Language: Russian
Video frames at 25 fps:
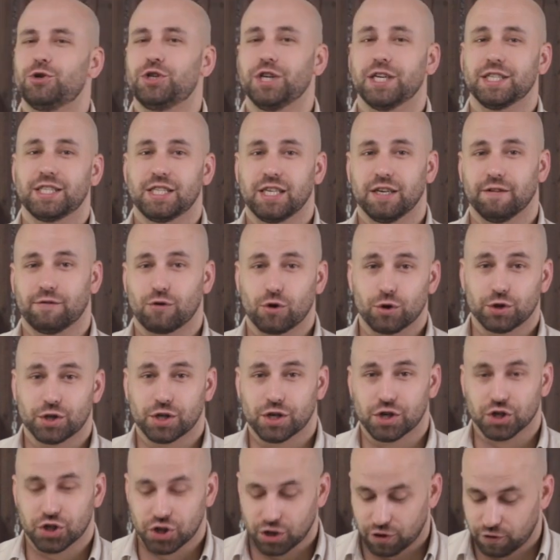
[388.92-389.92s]
участие в
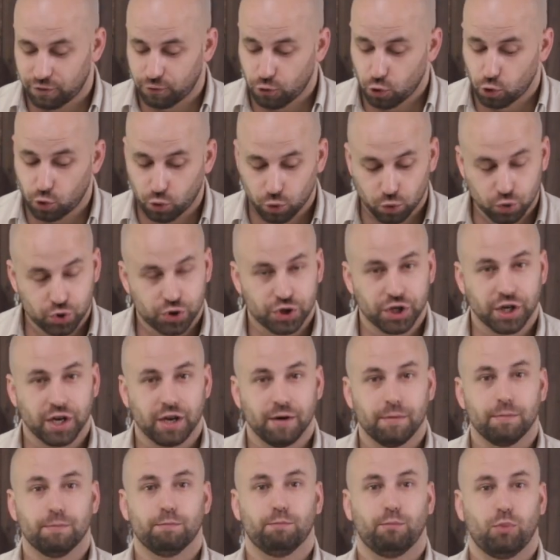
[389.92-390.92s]
розыгрыше двух
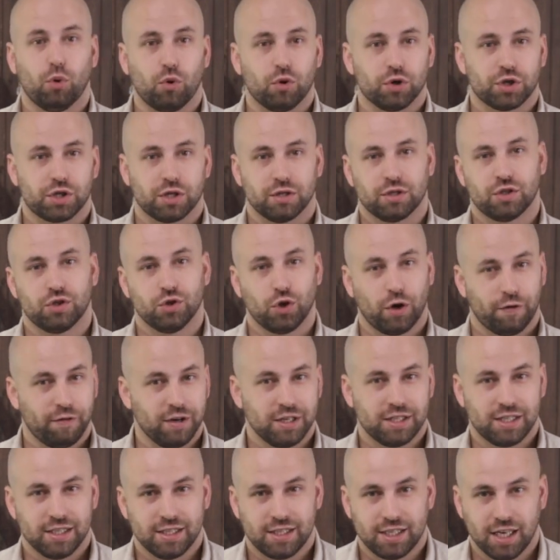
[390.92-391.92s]
УШМ Bosch с
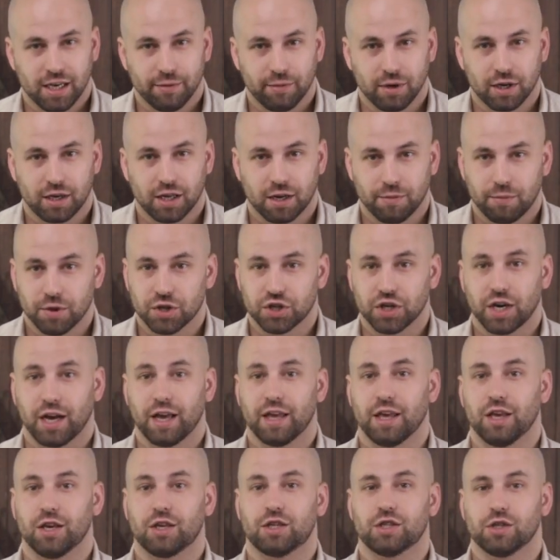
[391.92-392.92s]
новой системой крепежа
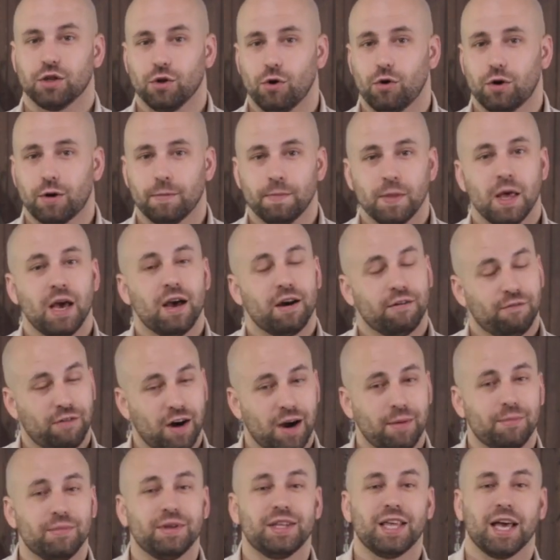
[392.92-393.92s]
X-Log,
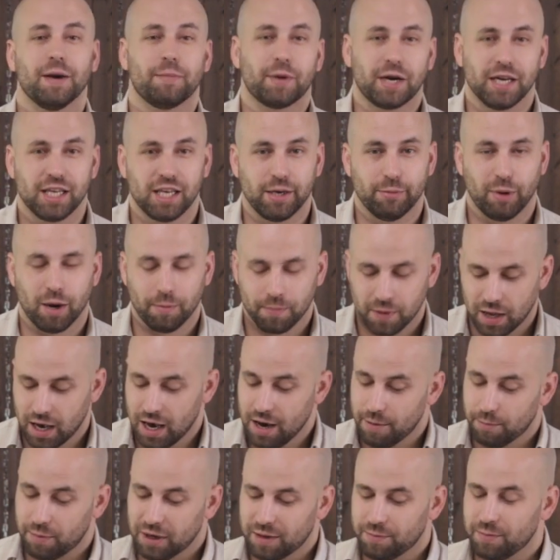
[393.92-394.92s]
вам необходимо
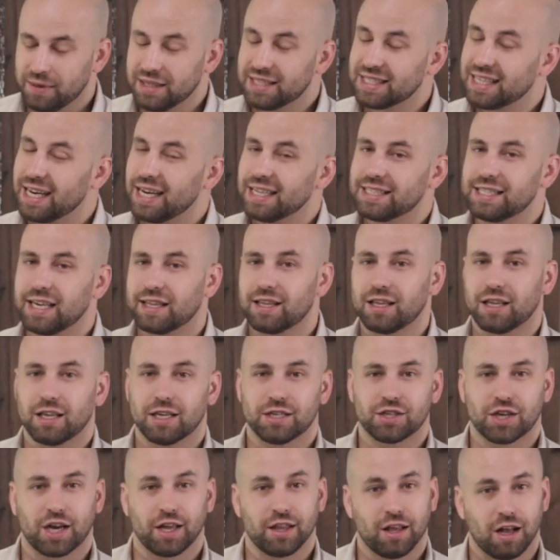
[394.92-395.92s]
подписаться на
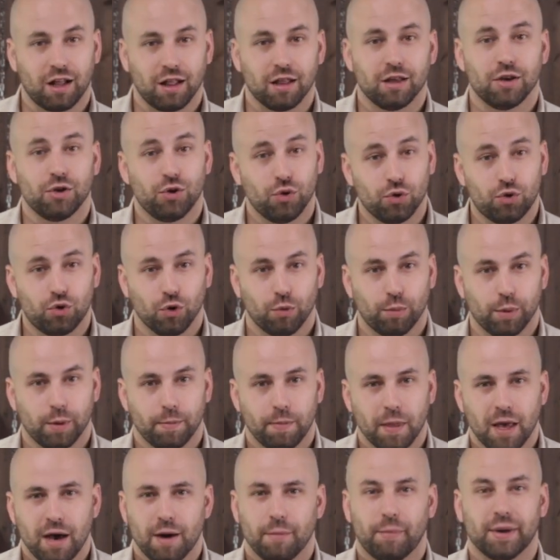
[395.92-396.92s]
наш канал YouTube,
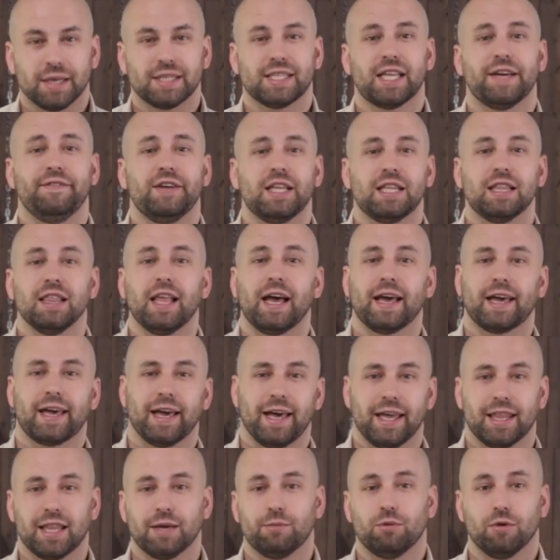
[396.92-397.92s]
поставить лайк
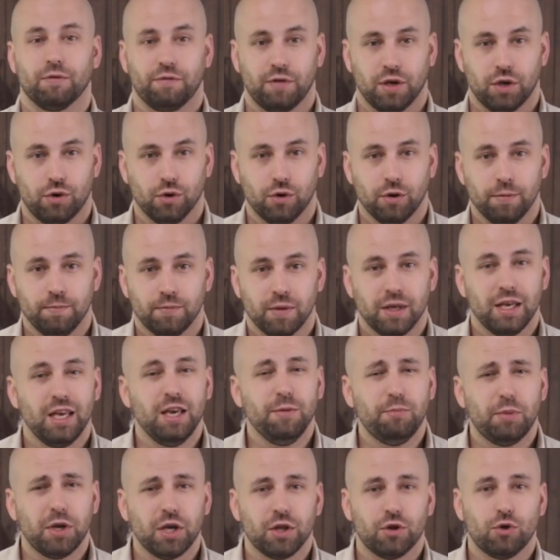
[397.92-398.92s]
этому видео
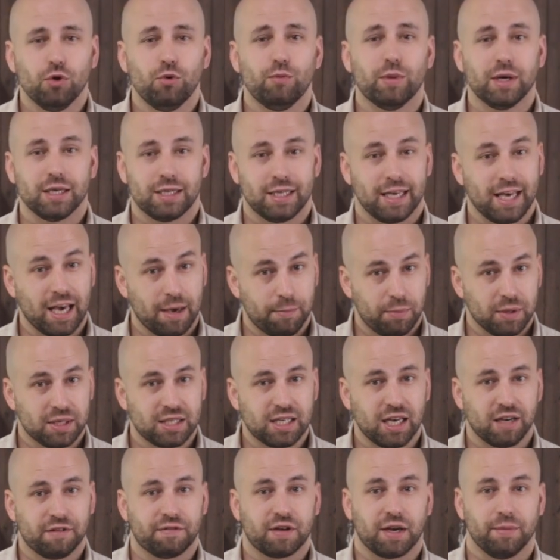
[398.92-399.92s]
и придумать и
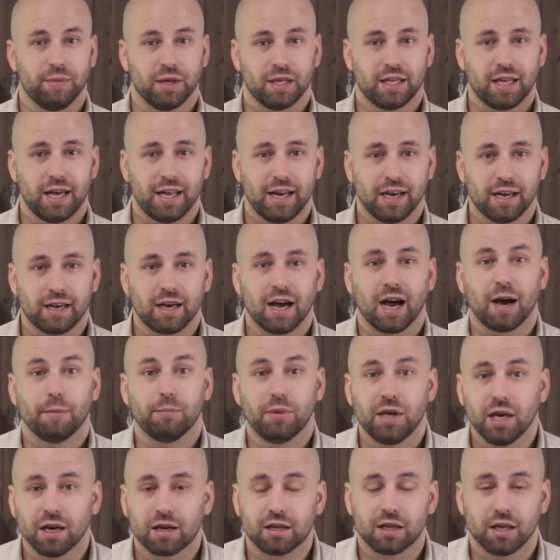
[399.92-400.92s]
описать в комментариях
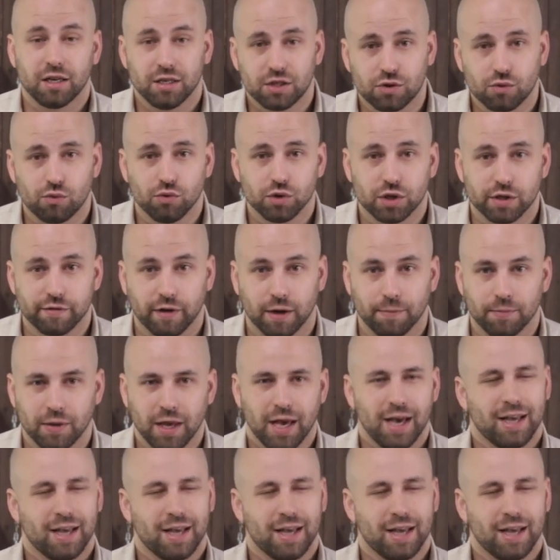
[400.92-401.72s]
объект искусства,